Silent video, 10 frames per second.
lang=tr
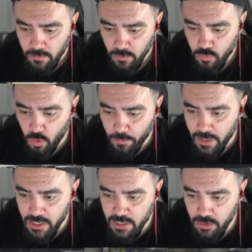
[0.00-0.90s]
Kobra
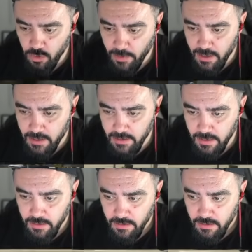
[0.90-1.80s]
2 diyor bak arkada.
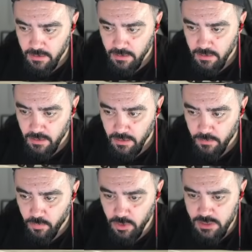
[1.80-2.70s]

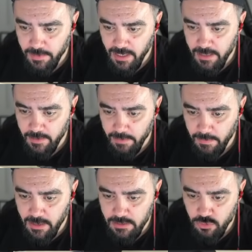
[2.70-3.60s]
Polise bir yardım etmem
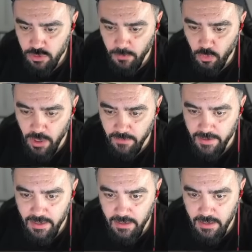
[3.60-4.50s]
lazım. Şurada bir görev var
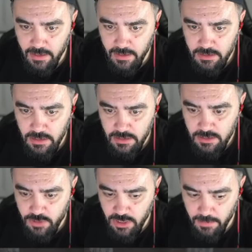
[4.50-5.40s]
herhalde arkadaşlar. Hızlı bir
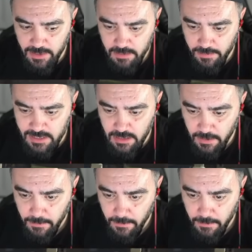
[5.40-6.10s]
şekilde basayım. Bas hadi.